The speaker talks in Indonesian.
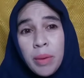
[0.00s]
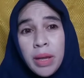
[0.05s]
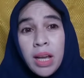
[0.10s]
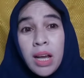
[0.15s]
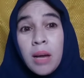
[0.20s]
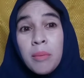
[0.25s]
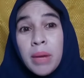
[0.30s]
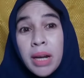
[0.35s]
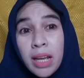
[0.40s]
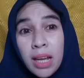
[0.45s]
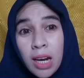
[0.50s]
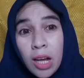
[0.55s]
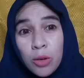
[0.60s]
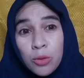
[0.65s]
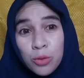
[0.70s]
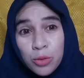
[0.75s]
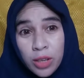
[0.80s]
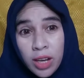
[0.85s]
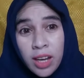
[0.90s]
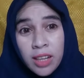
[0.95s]
apa yang akan mereka
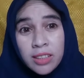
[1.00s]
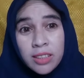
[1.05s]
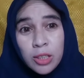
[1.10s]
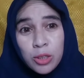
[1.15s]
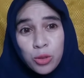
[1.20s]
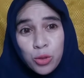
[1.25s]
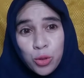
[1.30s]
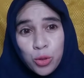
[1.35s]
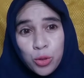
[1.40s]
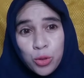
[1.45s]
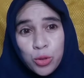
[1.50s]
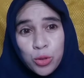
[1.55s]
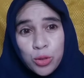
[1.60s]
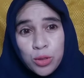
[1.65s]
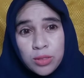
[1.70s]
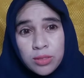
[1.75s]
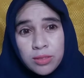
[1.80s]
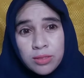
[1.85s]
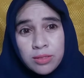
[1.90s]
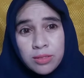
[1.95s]
lakukan gitu.
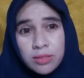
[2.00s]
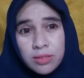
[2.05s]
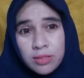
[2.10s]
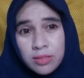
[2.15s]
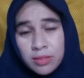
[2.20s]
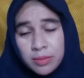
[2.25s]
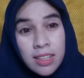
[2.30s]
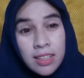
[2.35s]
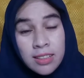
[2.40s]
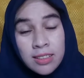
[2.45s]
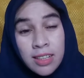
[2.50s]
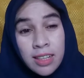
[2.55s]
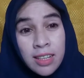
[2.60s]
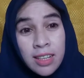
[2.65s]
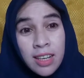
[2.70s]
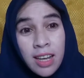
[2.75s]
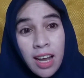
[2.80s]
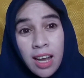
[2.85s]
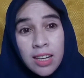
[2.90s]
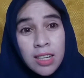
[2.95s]

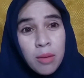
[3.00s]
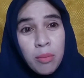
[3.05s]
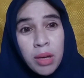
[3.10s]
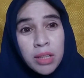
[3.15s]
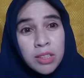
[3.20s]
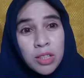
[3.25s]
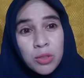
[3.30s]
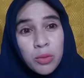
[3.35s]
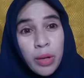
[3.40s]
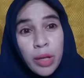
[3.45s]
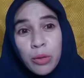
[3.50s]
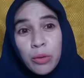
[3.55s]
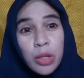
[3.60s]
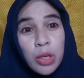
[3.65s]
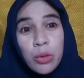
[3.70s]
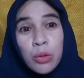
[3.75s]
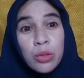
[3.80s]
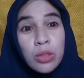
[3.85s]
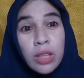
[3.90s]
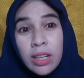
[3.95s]
Jadi nggak ada mahasiswa
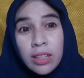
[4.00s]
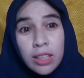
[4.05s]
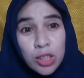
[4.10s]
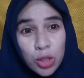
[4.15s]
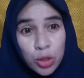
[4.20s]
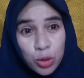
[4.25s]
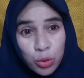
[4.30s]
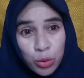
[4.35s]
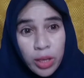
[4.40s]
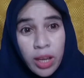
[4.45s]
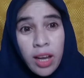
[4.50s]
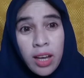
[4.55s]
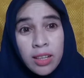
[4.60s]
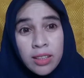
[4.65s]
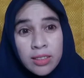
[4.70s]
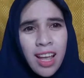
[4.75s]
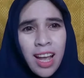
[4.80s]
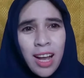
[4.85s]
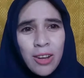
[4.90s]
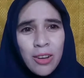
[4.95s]
ikut-ikutan di situ ya.
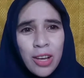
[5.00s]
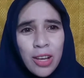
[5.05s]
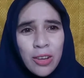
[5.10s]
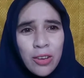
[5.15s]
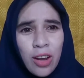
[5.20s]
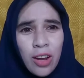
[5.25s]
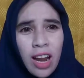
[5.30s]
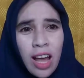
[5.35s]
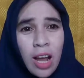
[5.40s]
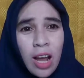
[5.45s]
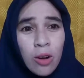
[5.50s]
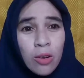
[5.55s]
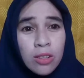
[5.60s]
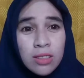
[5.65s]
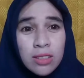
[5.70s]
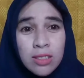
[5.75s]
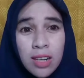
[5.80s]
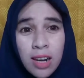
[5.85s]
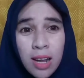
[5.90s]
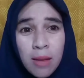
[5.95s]
Eh aku ikut
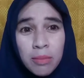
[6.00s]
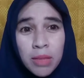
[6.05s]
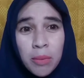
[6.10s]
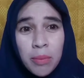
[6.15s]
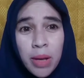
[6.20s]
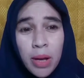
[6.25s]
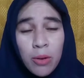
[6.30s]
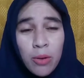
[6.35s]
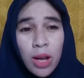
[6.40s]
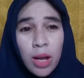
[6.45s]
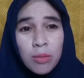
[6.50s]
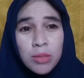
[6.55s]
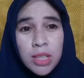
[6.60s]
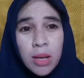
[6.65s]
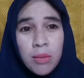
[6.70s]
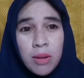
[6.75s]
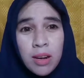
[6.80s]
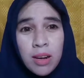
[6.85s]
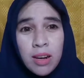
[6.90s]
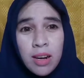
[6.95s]
larung jeram tapi aku nggak
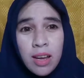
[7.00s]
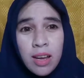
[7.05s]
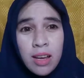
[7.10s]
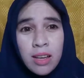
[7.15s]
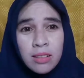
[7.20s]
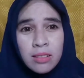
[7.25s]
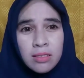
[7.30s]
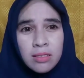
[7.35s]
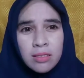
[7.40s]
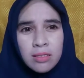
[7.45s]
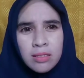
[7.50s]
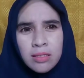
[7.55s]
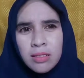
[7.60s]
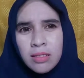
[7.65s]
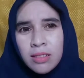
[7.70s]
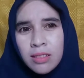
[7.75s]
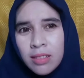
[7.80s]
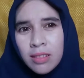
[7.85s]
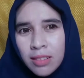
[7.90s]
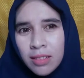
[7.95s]
bisa berenang.
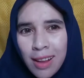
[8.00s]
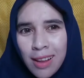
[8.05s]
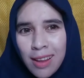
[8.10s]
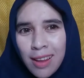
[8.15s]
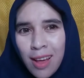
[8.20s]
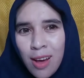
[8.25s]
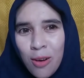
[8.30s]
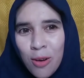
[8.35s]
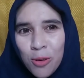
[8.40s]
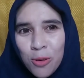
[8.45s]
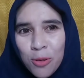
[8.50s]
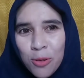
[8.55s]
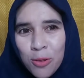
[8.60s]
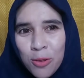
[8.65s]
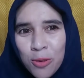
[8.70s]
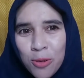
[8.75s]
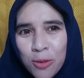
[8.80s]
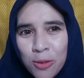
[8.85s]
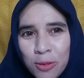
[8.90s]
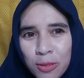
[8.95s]
Wow.
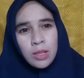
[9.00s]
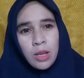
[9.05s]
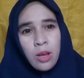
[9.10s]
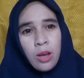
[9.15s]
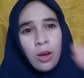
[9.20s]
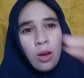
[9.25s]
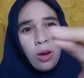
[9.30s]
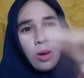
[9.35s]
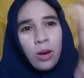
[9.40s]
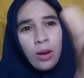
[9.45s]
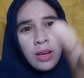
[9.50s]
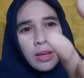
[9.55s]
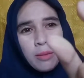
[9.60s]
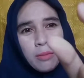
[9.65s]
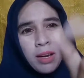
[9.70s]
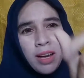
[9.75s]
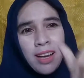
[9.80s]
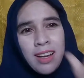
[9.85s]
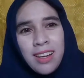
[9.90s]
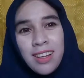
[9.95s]
Oke
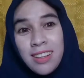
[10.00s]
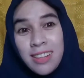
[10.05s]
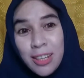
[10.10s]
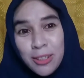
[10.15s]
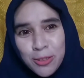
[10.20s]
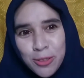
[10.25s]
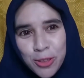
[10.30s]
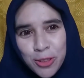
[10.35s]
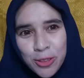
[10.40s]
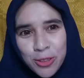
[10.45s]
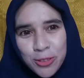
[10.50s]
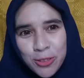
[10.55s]
mak, lanjut.